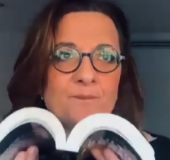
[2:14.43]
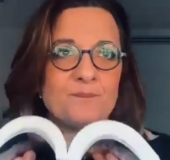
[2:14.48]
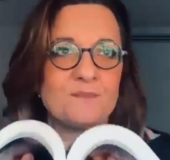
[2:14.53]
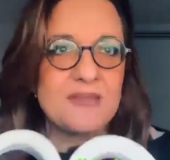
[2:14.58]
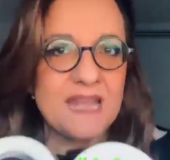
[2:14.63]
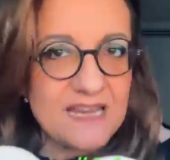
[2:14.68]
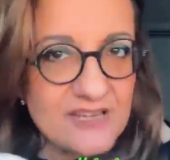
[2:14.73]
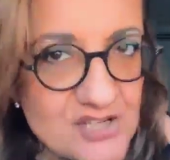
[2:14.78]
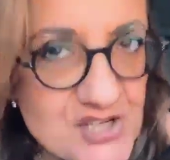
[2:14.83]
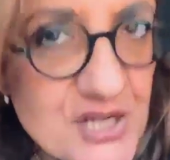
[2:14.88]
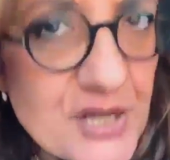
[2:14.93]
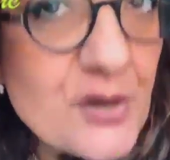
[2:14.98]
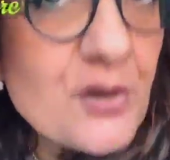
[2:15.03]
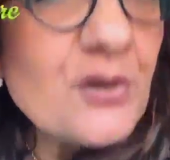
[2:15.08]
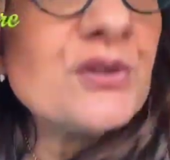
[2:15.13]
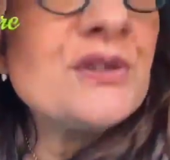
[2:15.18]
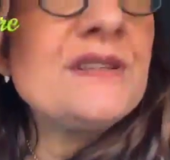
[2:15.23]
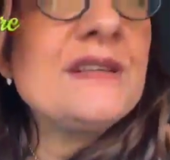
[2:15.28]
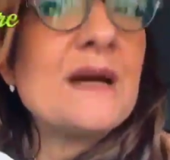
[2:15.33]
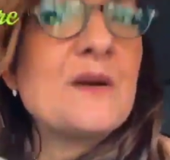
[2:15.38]
dei
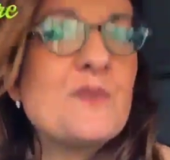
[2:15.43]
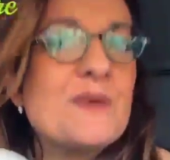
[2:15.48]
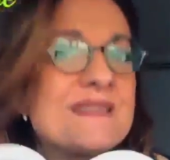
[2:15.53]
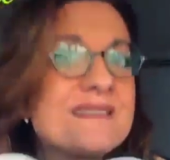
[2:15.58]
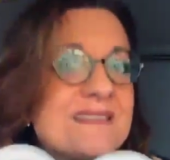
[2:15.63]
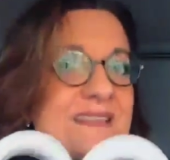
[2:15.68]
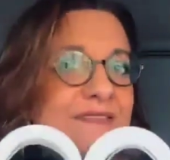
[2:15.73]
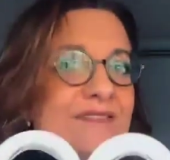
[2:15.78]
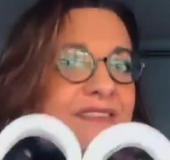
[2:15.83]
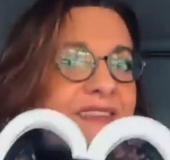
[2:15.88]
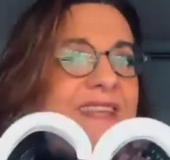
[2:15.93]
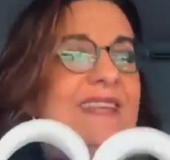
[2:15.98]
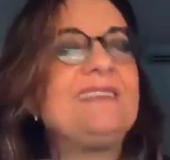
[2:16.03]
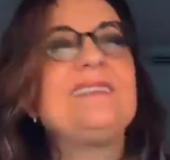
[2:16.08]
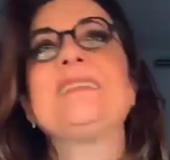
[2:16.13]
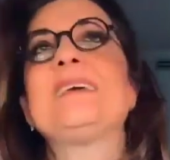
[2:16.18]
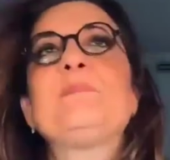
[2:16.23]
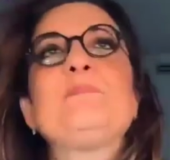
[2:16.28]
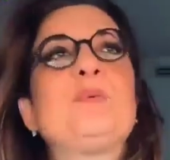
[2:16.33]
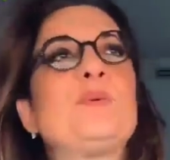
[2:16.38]
cerotti a queste
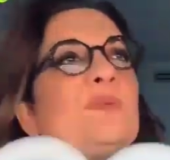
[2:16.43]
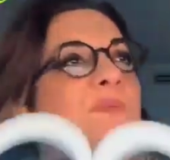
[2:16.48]
ferite,